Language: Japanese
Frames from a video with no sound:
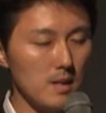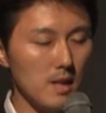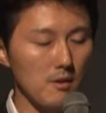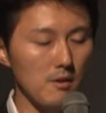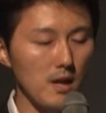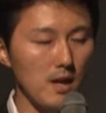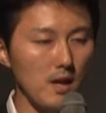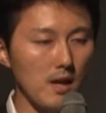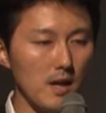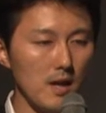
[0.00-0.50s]
んなの
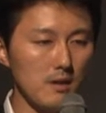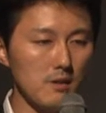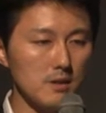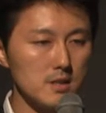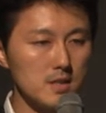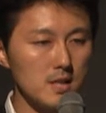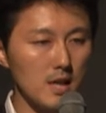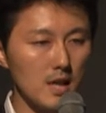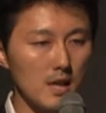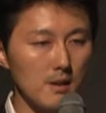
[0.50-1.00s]
考えの
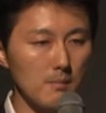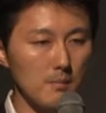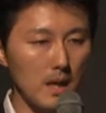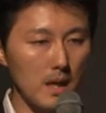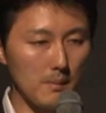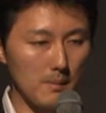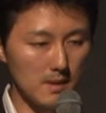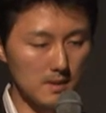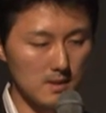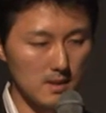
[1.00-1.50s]
一覧が見
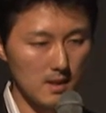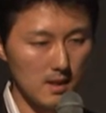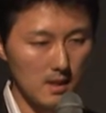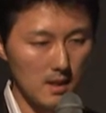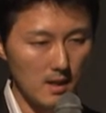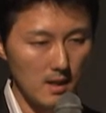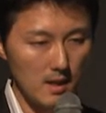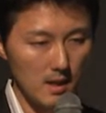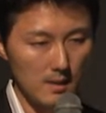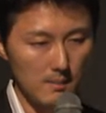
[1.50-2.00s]
えます。
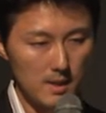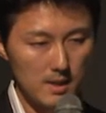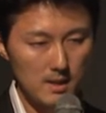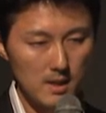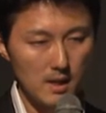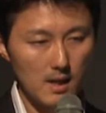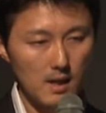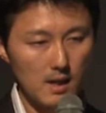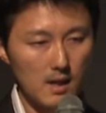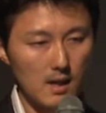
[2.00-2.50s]
ま
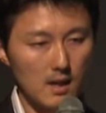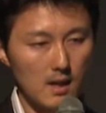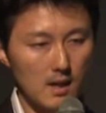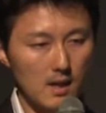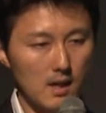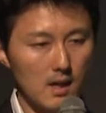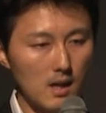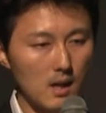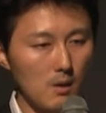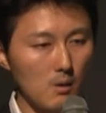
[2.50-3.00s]
た
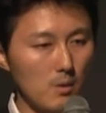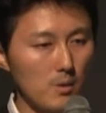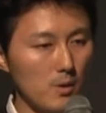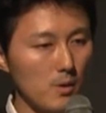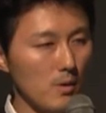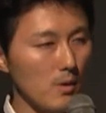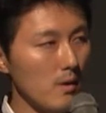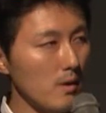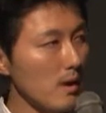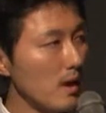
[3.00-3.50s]
こ
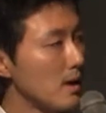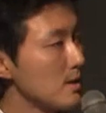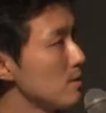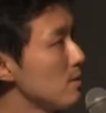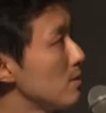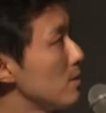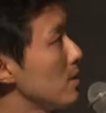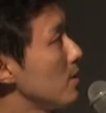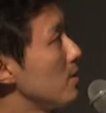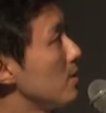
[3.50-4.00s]
の画
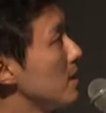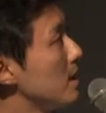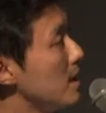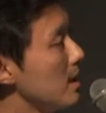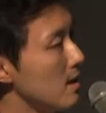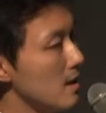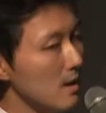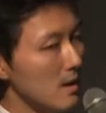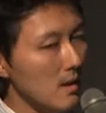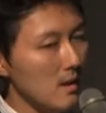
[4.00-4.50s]
像のよう
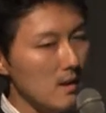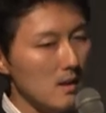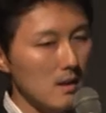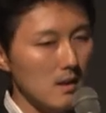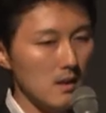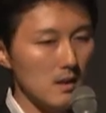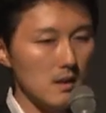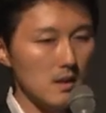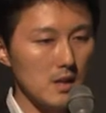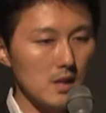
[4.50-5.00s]
に
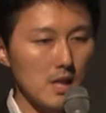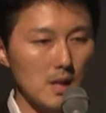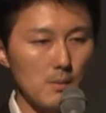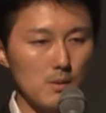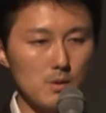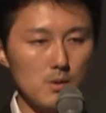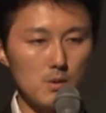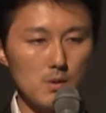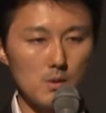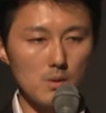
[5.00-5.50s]
えー、似た
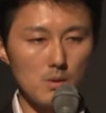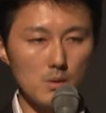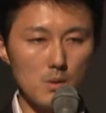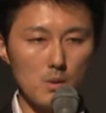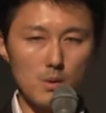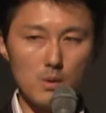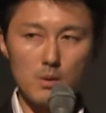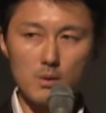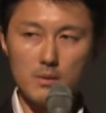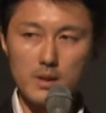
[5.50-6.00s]
もの
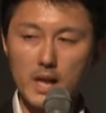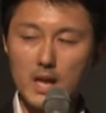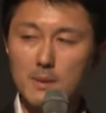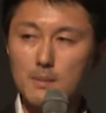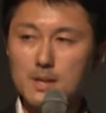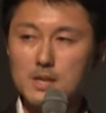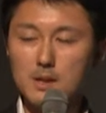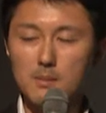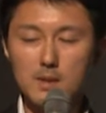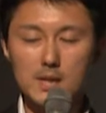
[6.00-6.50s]
を並
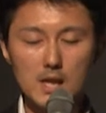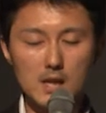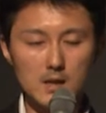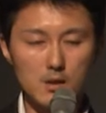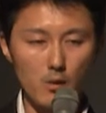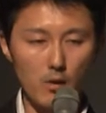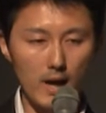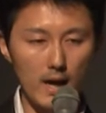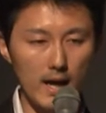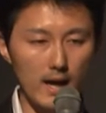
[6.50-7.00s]
べてみたり
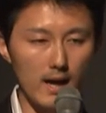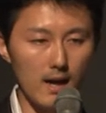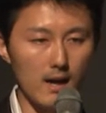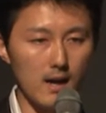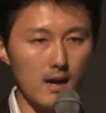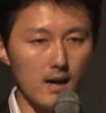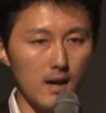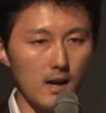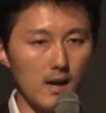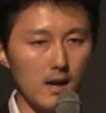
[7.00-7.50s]
とか
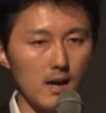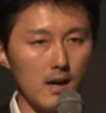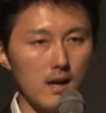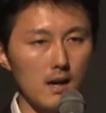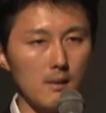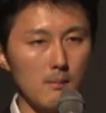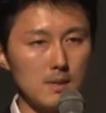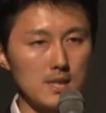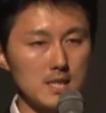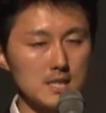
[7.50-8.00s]

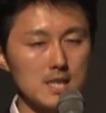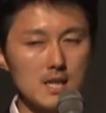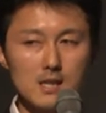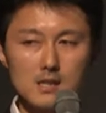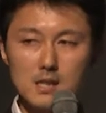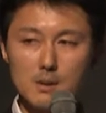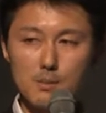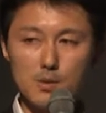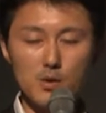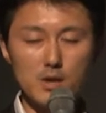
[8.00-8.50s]
あまた違っ
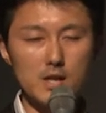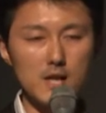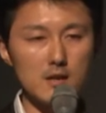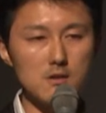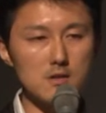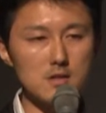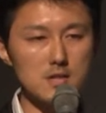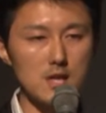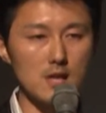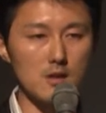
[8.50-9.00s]
たものを比
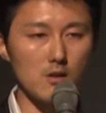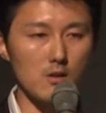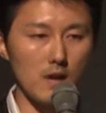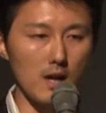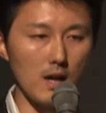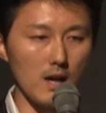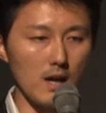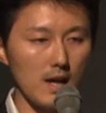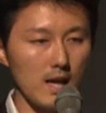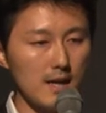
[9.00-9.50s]
較したりと
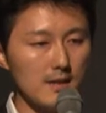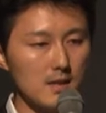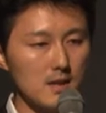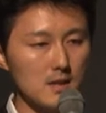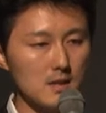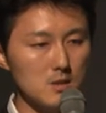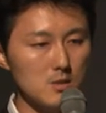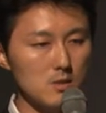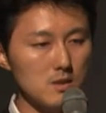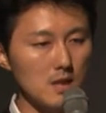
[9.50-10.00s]
か簡単
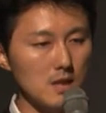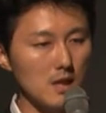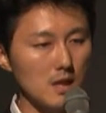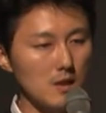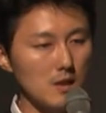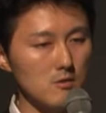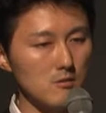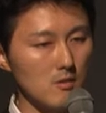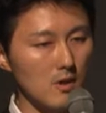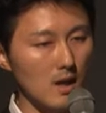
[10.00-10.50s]
に操作で
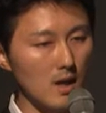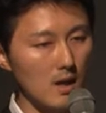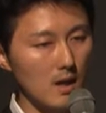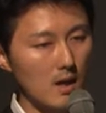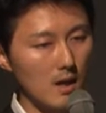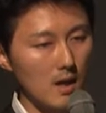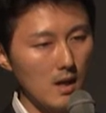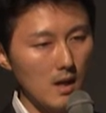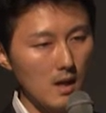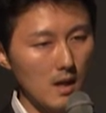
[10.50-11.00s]
のが、
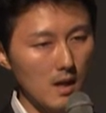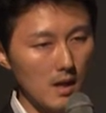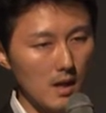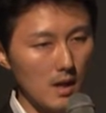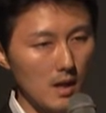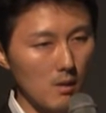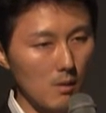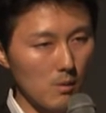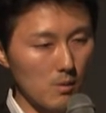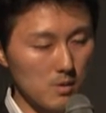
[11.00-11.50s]

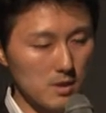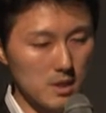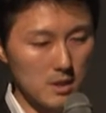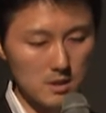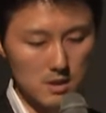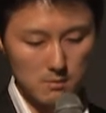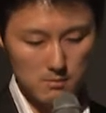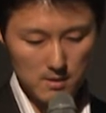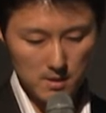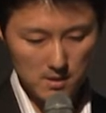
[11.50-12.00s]
えー、この
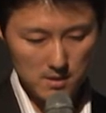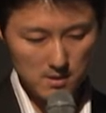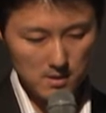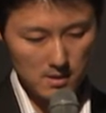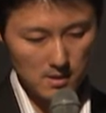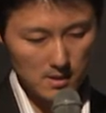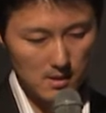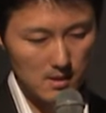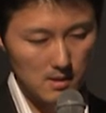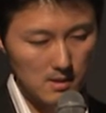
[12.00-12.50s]
システムです。
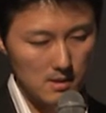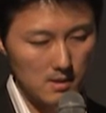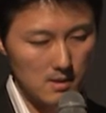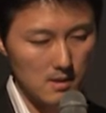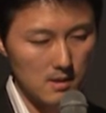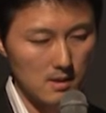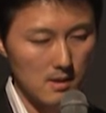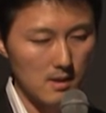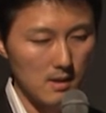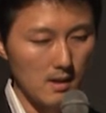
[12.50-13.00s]

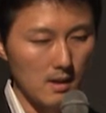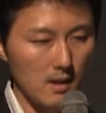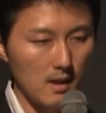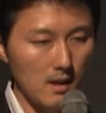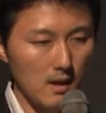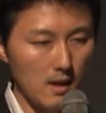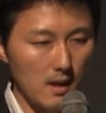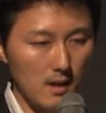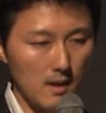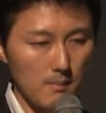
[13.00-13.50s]

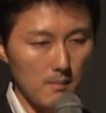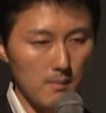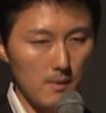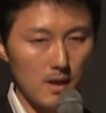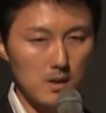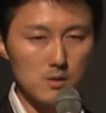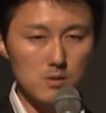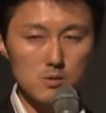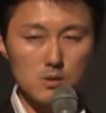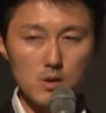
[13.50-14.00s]
え
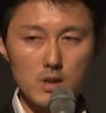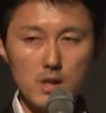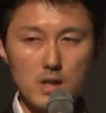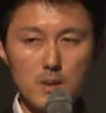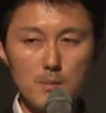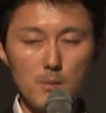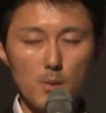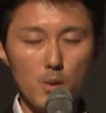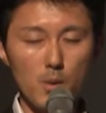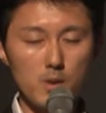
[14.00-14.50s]
あとそれ
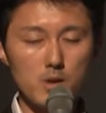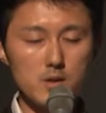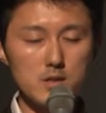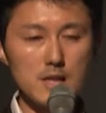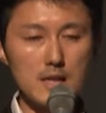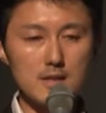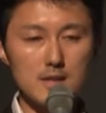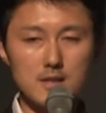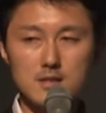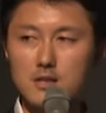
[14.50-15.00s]
でもう一つ
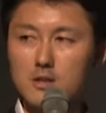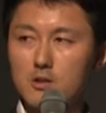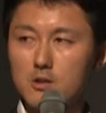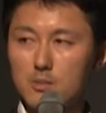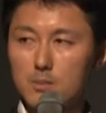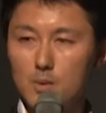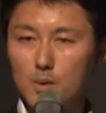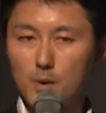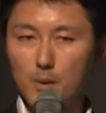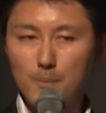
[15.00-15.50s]
なんですけど
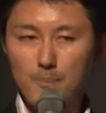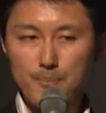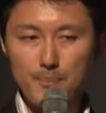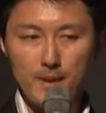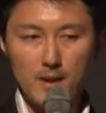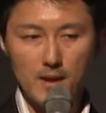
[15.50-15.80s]
も、